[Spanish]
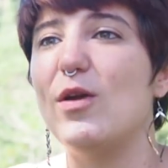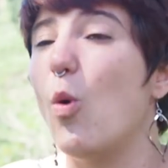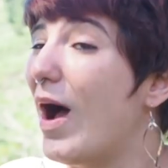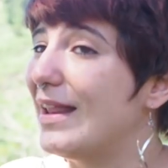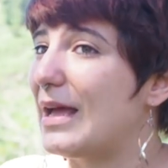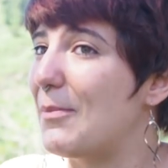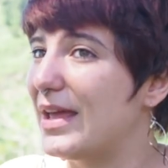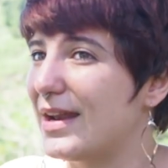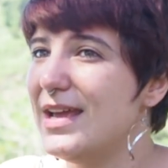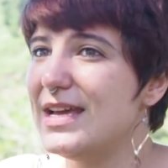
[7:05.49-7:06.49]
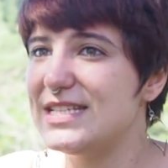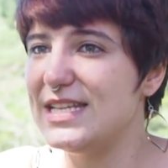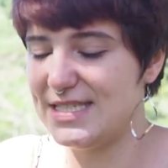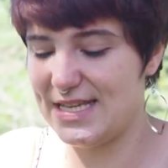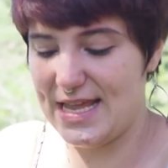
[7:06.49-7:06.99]
Igual también
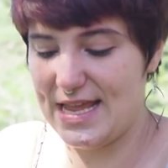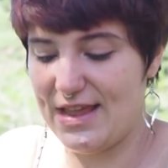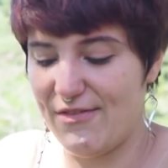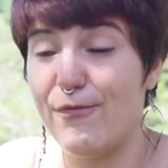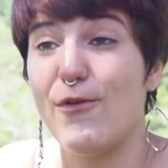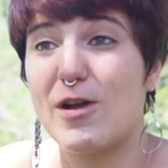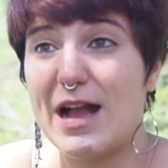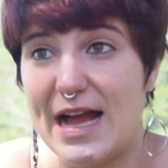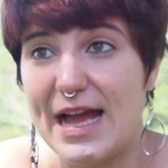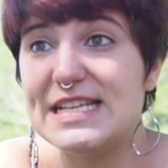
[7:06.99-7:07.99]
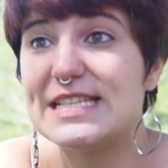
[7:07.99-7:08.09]
si se enfoca